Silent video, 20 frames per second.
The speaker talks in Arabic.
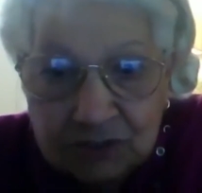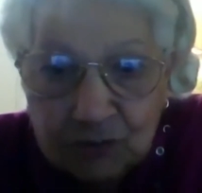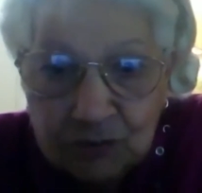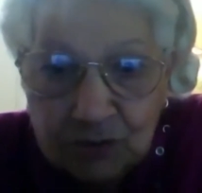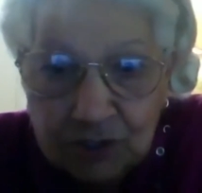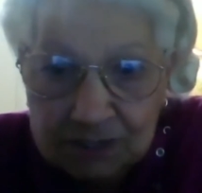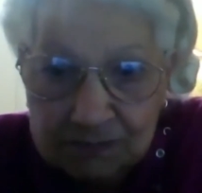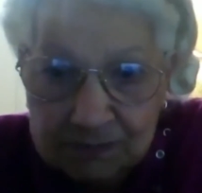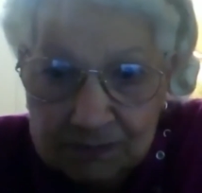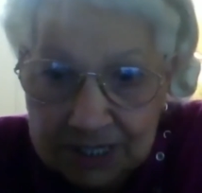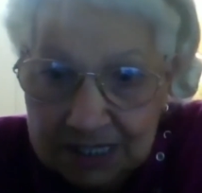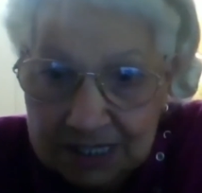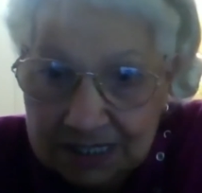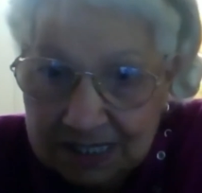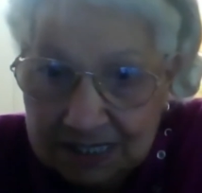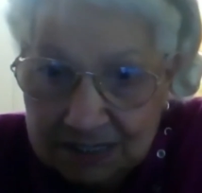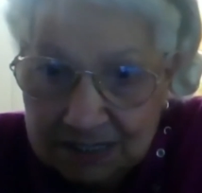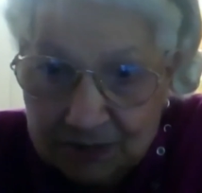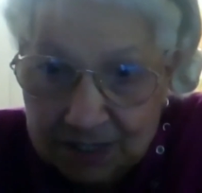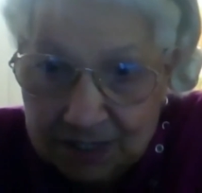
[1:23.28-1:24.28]
تروح البيت
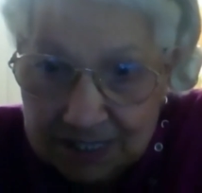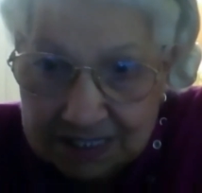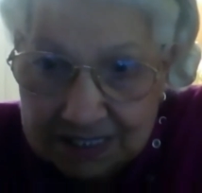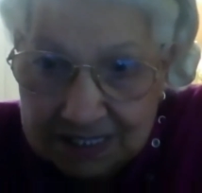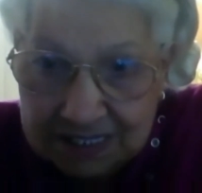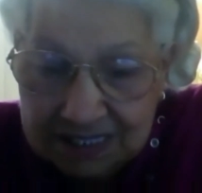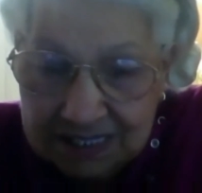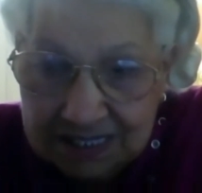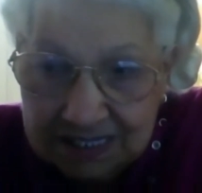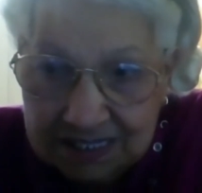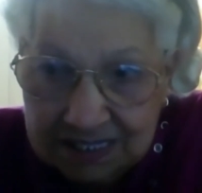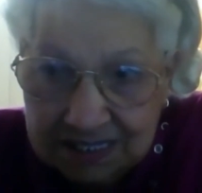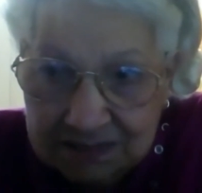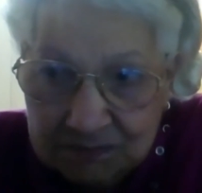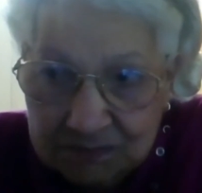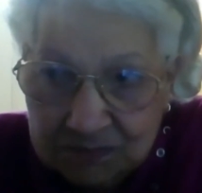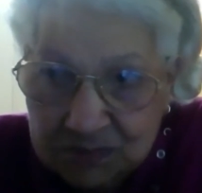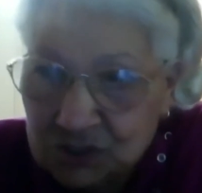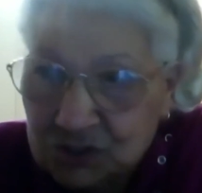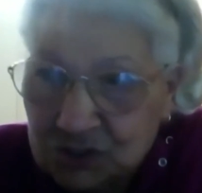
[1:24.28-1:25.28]
دلوقتي
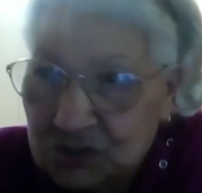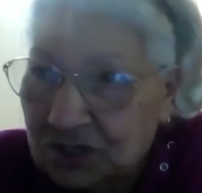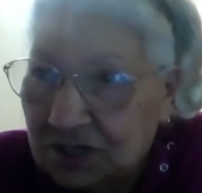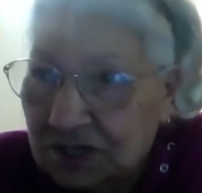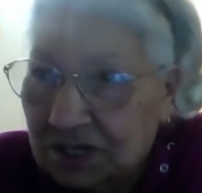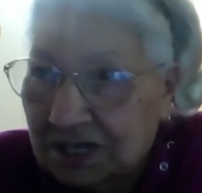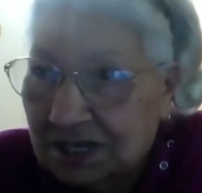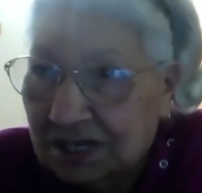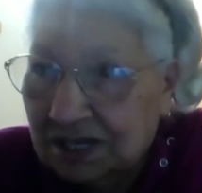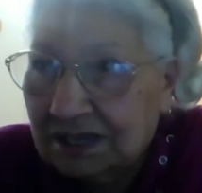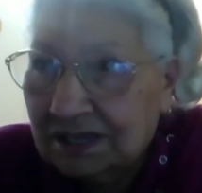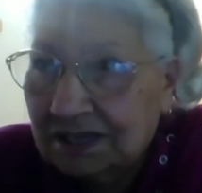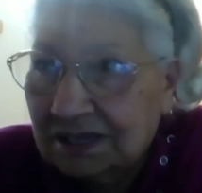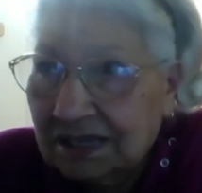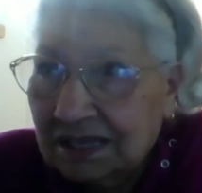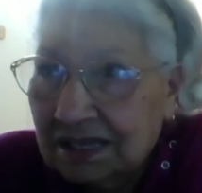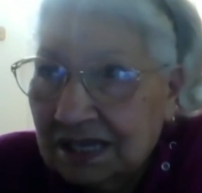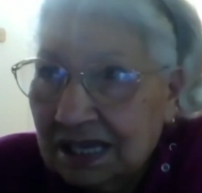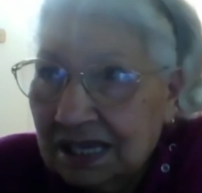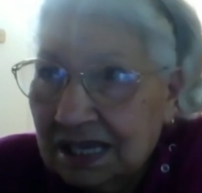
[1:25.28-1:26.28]
مش
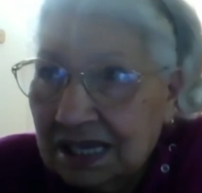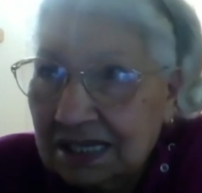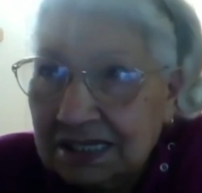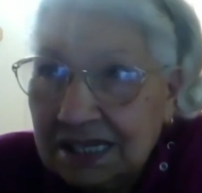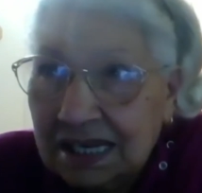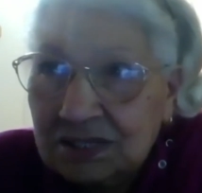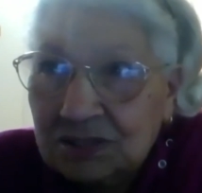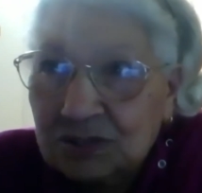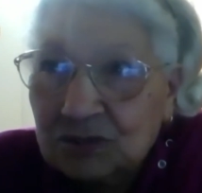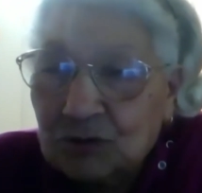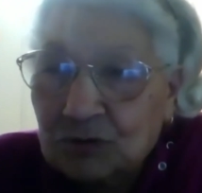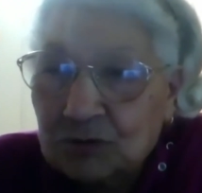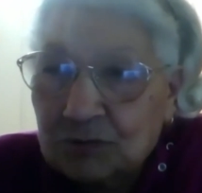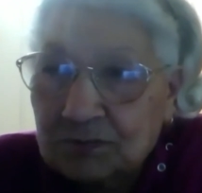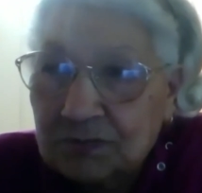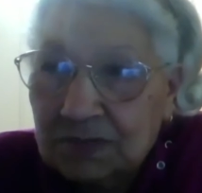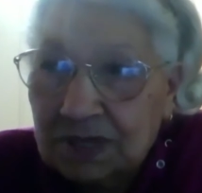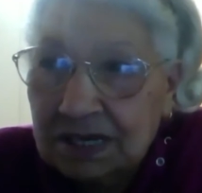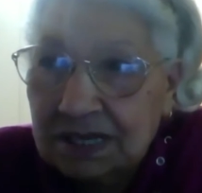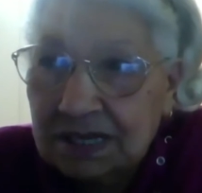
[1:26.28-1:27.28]
تاني
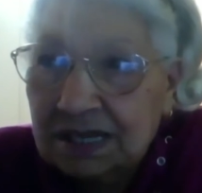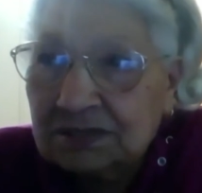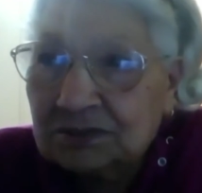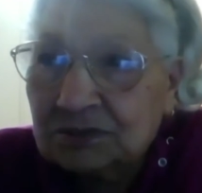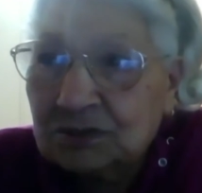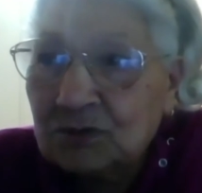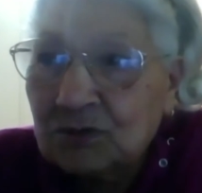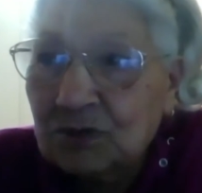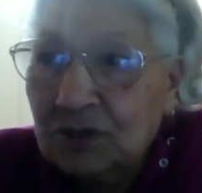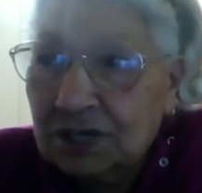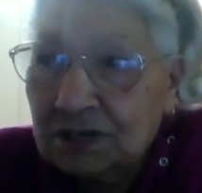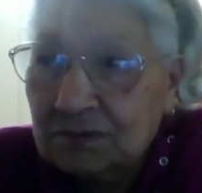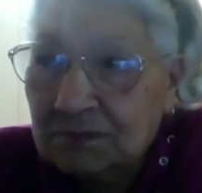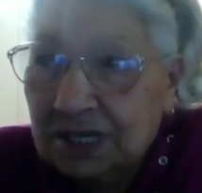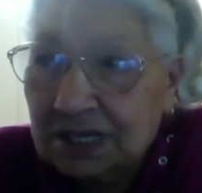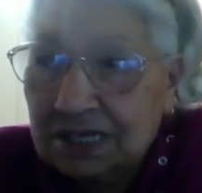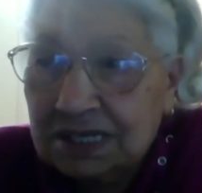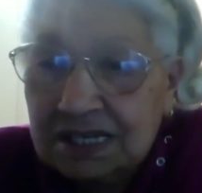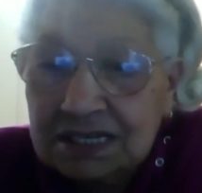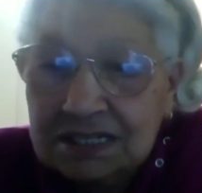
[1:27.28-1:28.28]
يوم تروح
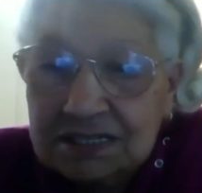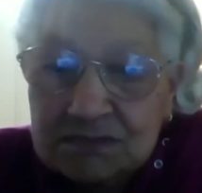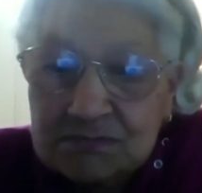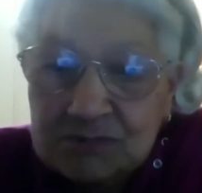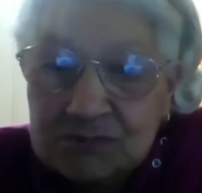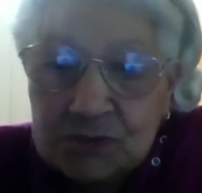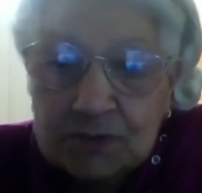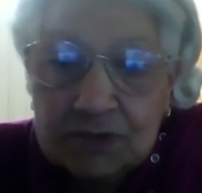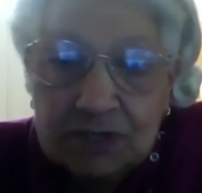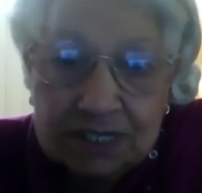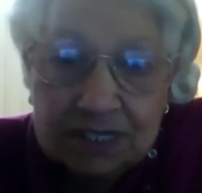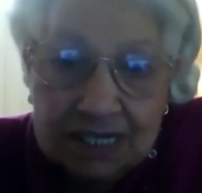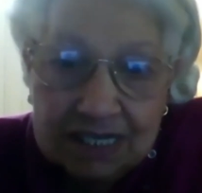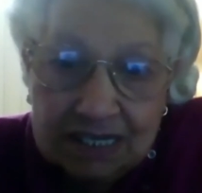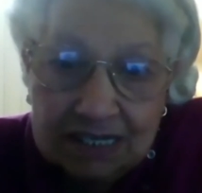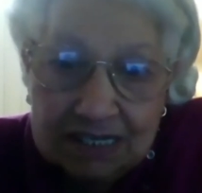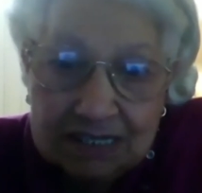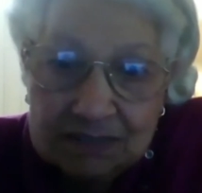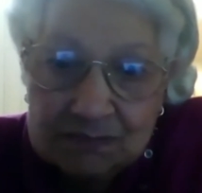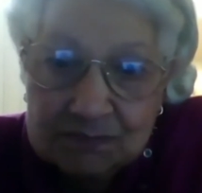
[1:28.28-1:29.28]
البيت أنت مش
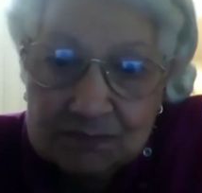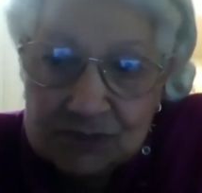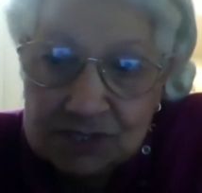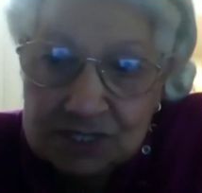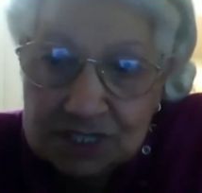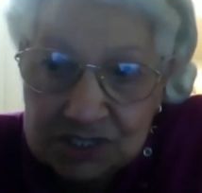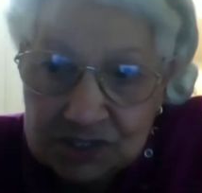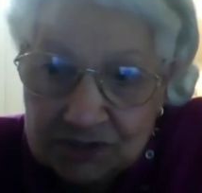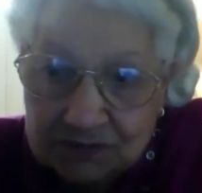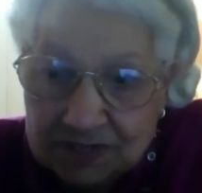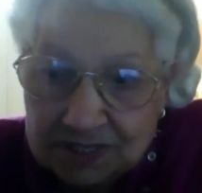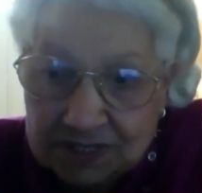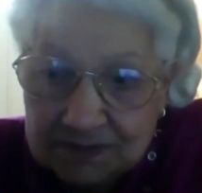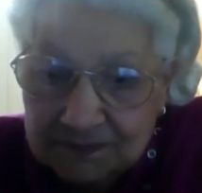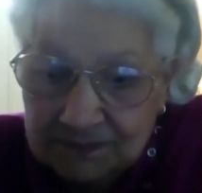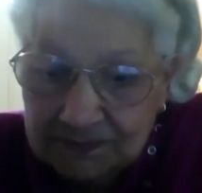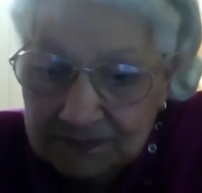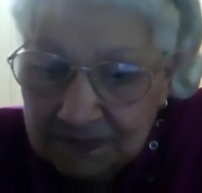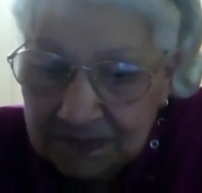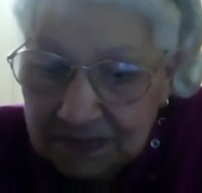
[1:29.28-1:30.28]
محتاجة للمستشفى
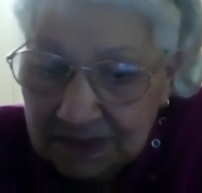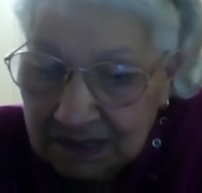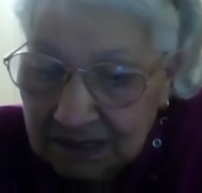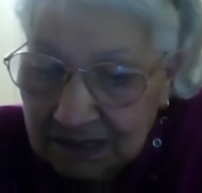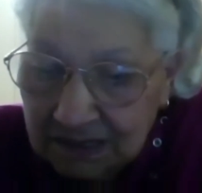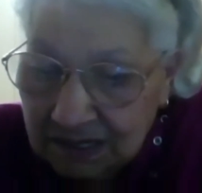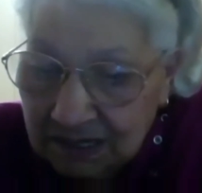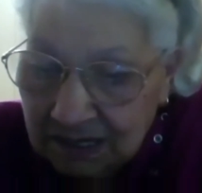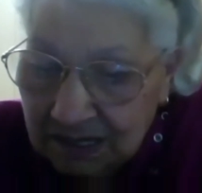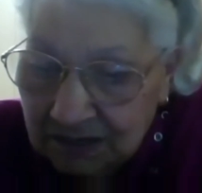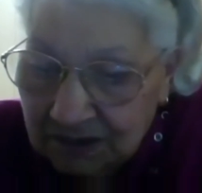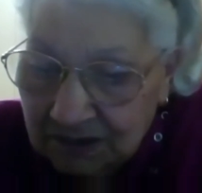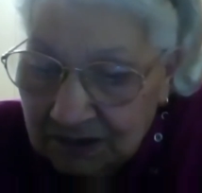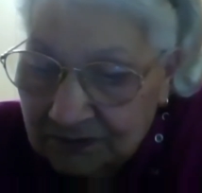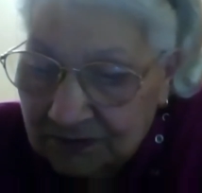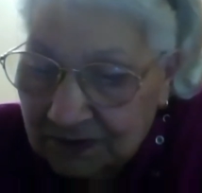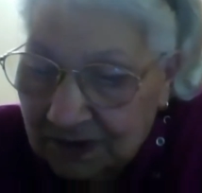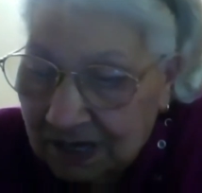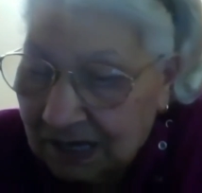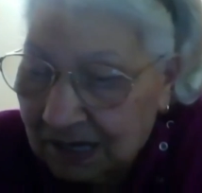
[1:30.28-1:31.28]

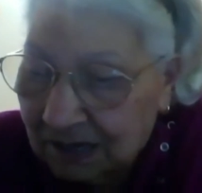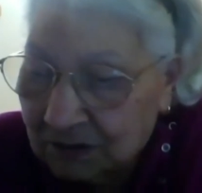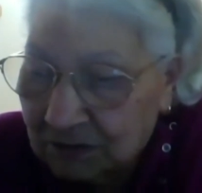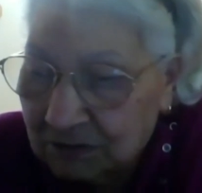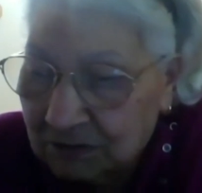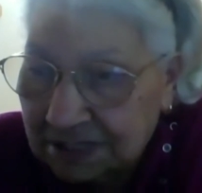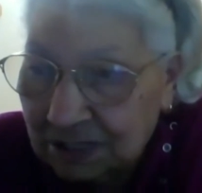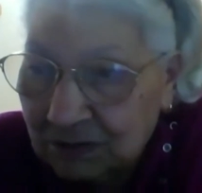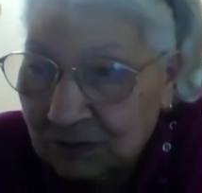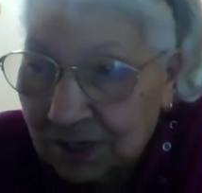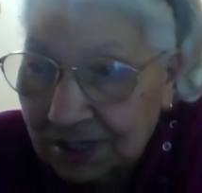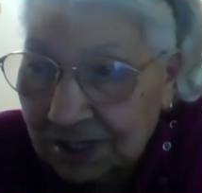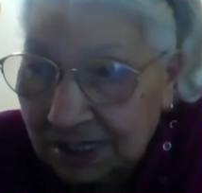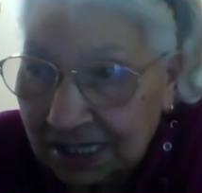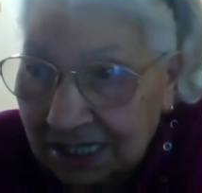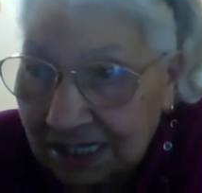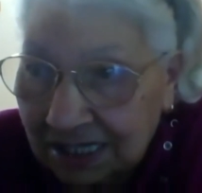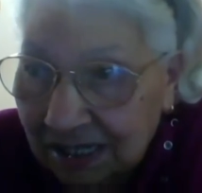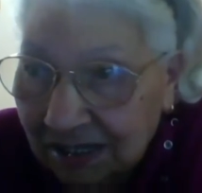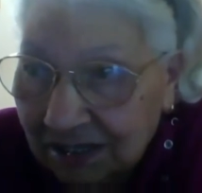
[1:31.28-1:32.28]
فقلت له أنا
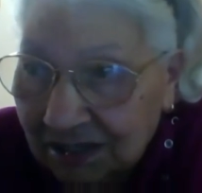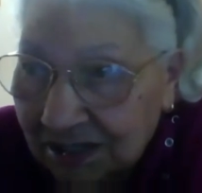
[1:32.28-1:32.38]
كده